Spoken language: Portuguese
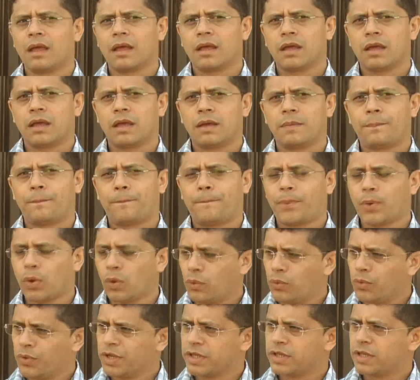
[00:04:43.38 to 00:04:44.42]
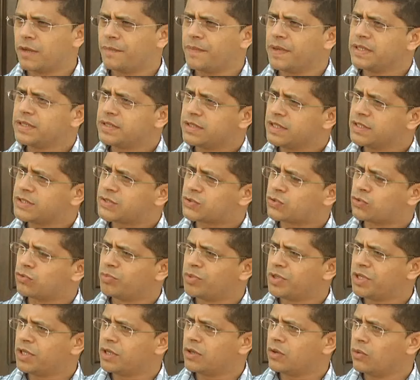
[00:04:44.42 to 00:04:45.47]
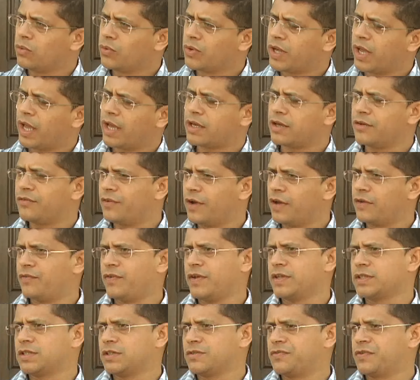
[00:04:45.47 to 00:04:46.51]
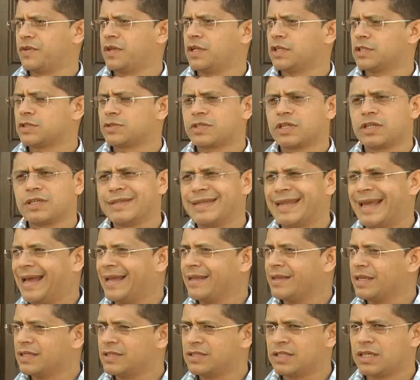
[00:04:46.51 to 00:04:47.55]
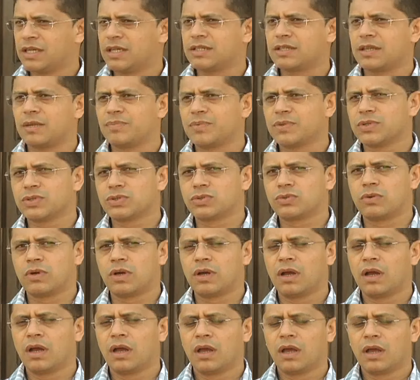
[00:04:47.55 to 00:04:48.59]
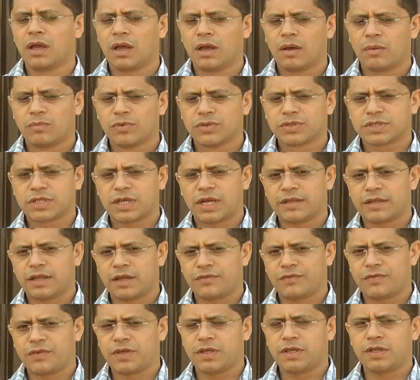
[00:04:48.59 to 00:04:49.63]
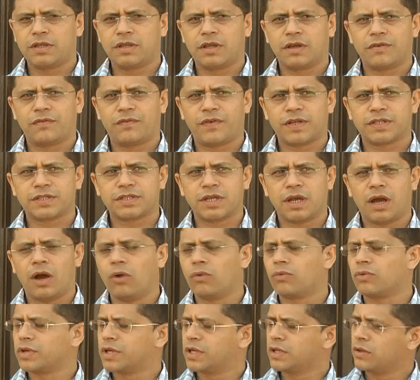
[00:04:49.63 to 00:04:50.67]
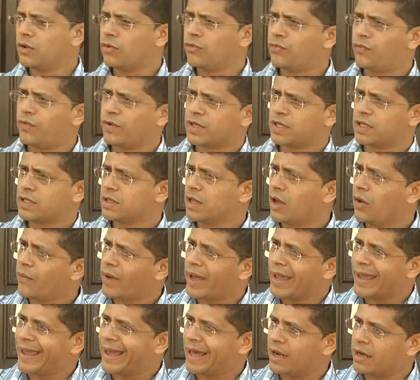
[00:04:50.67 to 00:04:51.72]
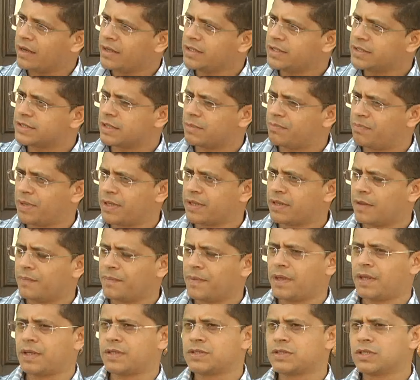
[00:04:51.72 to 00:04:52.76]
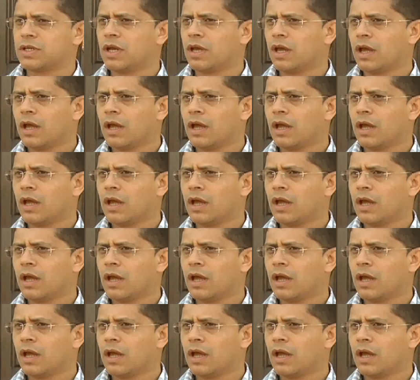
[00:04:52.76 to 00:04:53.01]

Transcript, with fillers: é, procure também descobrir o que é que vai fazer feliz, porque nada adianta a pessoa buscar na vida fazer algo que não, que não realiza plenamente.